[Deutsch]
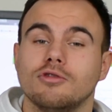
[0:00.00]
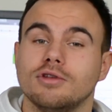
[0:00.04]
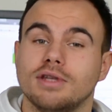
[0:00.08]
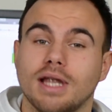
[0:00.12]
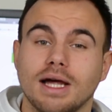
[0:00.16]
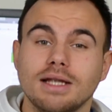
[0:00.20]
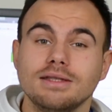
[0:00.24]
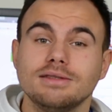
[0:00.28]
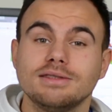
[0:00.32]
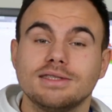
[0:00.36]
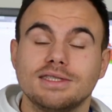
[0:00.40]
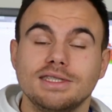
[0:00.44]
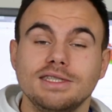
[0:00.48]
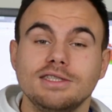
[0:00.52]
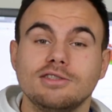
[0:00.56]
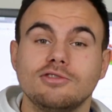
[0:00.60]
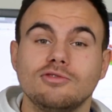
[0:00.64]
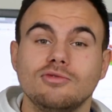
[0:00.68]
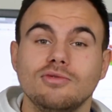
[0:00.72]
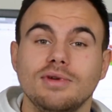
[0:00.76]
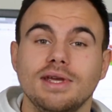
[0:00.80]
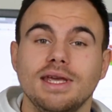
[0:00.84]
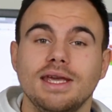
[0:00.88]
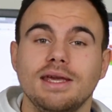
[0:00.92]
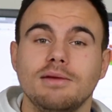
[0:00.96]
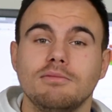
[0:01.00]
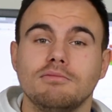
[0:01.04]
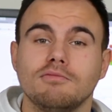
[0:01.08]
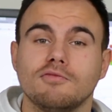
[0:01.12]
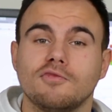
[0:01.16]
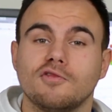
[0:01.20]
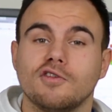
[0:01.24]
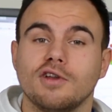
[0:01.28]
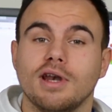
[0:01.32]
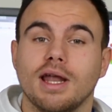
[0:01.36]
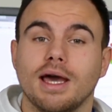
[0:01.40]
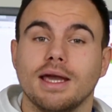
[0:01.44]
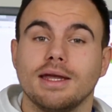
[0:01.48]
Und dann siehst du
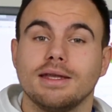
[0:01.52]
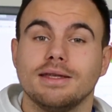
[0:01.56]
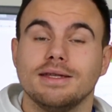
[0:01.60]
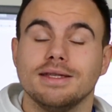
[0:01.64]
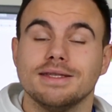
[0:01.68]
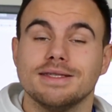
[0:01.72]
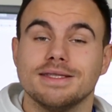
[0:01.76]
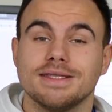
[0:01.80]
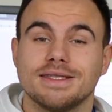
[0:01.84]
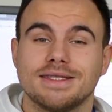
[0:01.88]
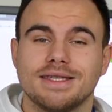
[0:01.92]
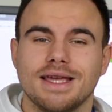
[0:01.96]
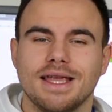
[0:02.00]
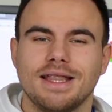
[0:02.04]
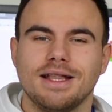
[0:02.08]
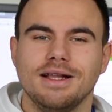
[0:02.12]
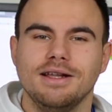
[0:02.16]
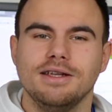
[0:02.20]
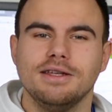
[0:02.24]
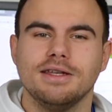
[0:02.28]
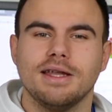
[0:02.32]
eben vielleicht diesen Zettel